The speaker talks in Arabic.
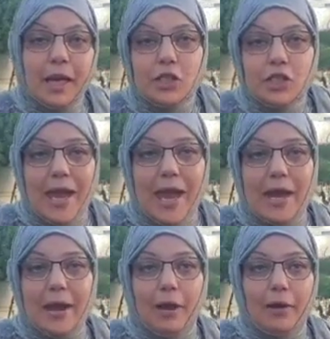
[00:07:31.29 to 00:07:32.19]
خرج
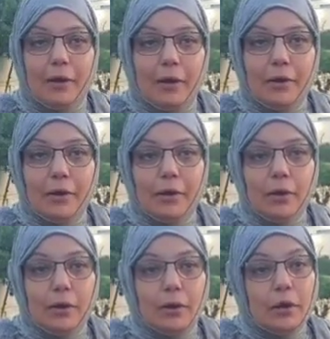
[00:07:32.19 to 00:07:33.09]
انا الوظيفه ديالو
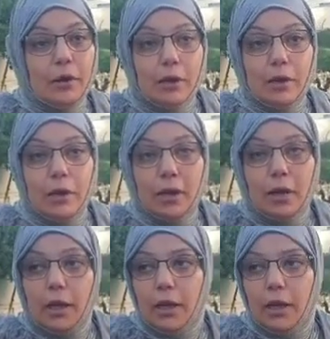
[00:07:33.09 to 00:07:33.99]
كتمنعو انه يخرج
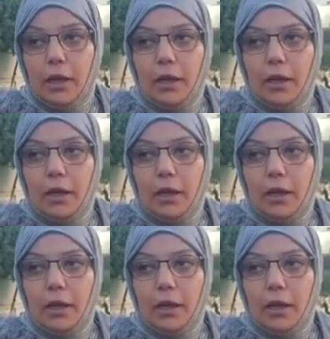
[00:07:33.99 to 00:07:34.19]
الاعلان